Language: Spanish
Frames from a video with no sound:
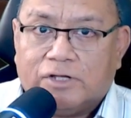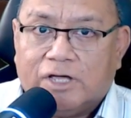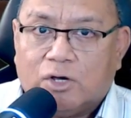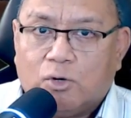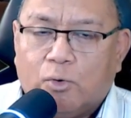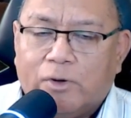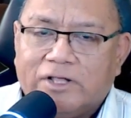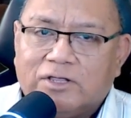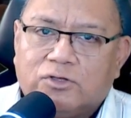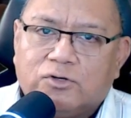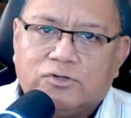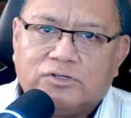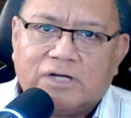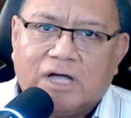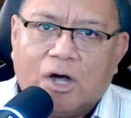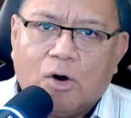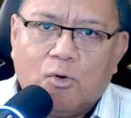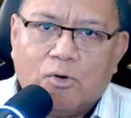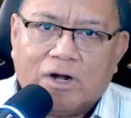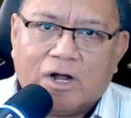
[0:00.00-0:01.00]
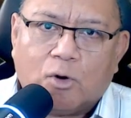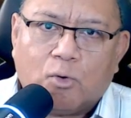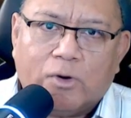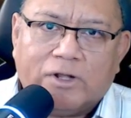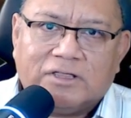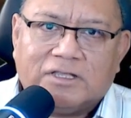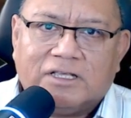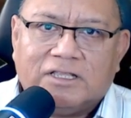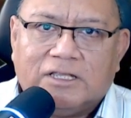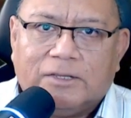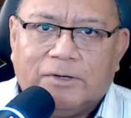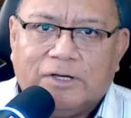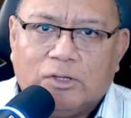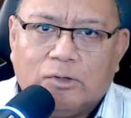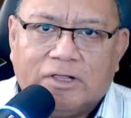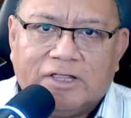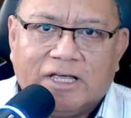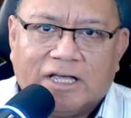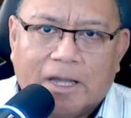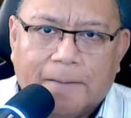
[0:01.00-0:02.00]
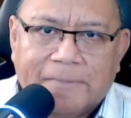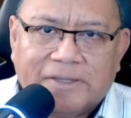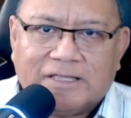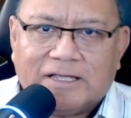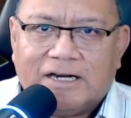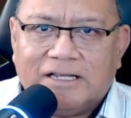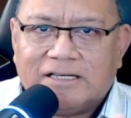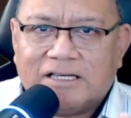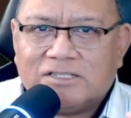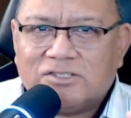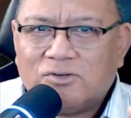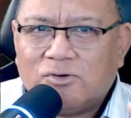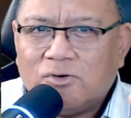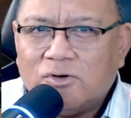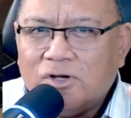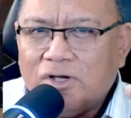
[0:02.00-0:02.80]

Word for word: descuentos a una cuenta individual de capitalización